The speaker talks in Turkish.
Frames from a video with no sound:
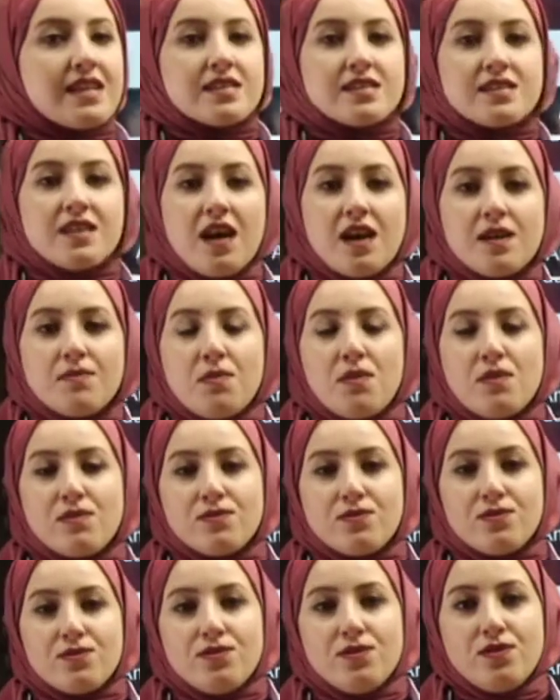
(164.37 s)
sahip
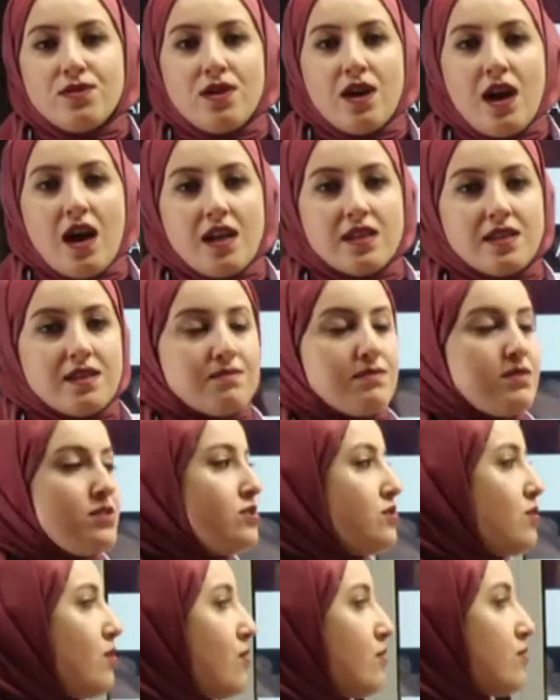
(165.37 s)
olduğunu anlamış
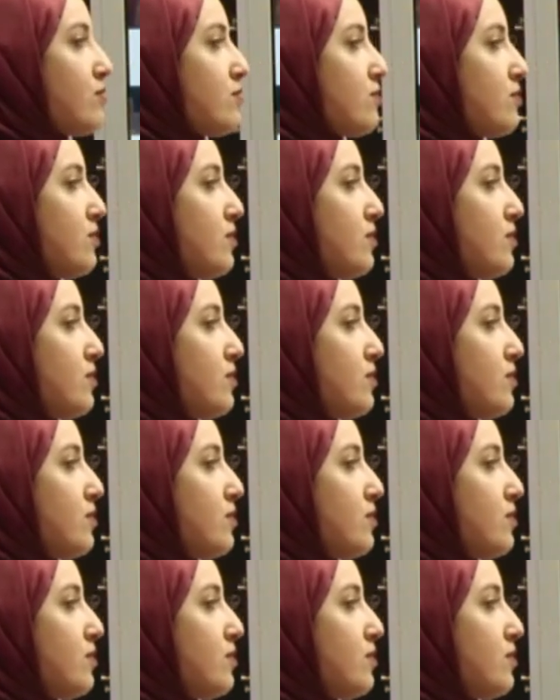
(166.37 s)
olduk.